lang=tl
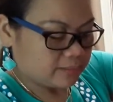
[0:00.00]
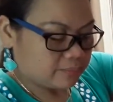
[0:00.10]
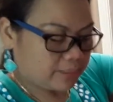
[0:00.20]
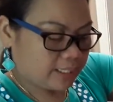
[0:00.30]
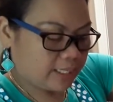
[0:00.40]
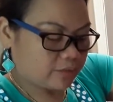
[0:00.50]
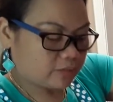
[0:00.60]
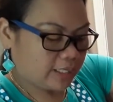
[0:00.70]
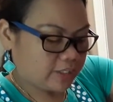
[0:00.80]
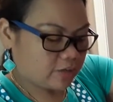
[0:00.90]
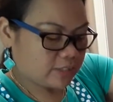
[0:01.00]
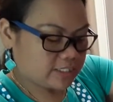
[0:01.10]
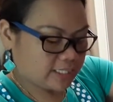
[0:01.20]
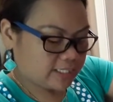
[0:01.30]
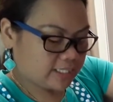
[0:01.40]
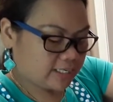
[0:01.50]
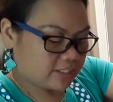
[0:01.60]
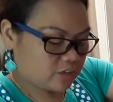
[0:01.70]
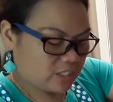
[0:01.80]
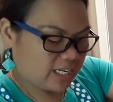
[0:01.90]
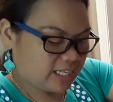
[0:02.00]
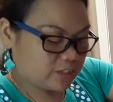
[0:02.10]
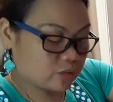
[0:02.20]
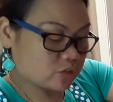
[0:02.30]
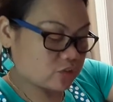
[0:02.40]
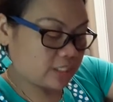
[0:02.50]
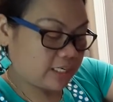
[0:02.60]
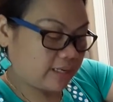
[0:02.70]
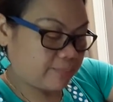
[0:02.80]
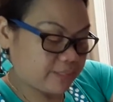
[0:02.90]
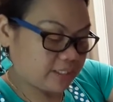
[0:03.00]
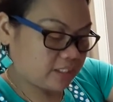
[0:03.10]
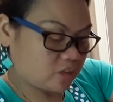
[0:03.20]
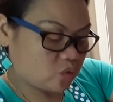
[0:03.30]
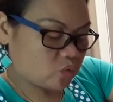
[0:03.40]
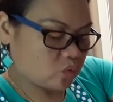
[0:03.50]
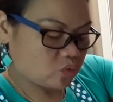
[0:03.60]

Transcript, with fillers: Mag-ano tayo, lasagna. Yun na lang yung sus na gagamitin ko.